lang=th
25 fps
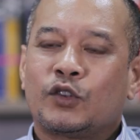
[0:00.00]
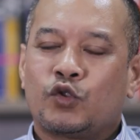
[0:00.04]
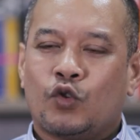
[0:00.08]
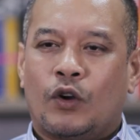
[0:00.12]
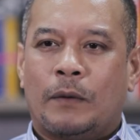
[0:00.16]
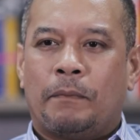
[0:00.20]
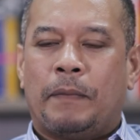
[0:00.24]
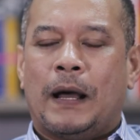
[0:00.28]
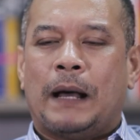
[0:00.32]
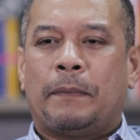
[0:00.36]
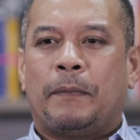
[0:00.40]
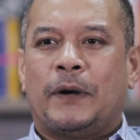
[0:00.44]
ส่ว
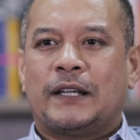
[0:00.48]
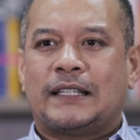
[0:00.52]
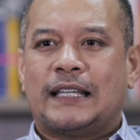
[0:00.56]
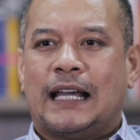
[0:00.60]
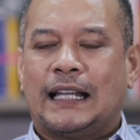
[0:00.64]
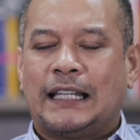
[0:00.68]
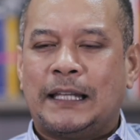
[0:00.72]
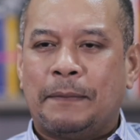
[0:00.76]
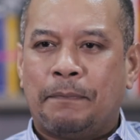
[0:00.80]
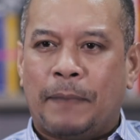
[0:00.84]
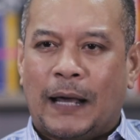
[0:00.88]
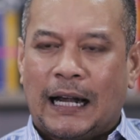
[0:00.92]
นพรรคประ
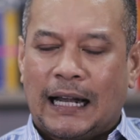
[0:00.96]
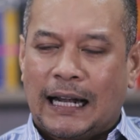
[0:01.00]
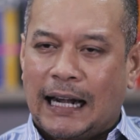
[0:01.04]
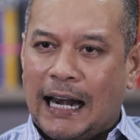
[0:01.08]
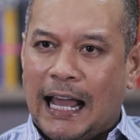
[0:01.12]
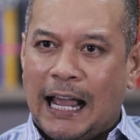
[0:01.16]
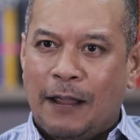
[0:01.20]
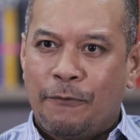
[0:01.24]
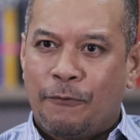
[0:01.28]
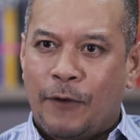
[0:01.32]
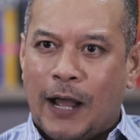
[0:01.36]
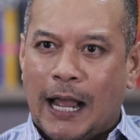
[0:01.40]
ชาธิปัตย์ห
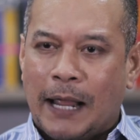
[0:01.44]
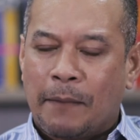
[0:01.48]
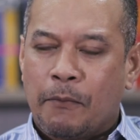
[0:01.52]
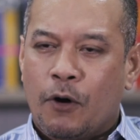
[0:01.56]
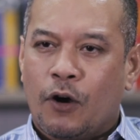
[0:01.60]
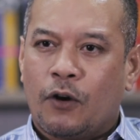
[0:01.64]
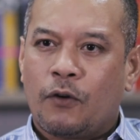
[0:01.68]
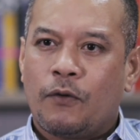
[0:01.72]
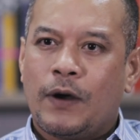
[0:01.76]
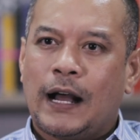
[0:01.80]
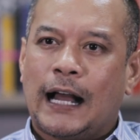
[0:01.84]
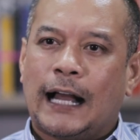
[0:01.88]
ลายฝ่ายบ
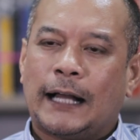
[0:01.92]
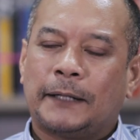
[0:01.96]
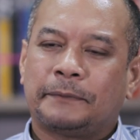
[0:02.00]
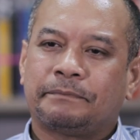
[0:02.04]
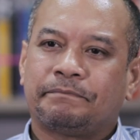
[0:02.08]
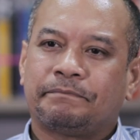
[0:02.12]
อกว่า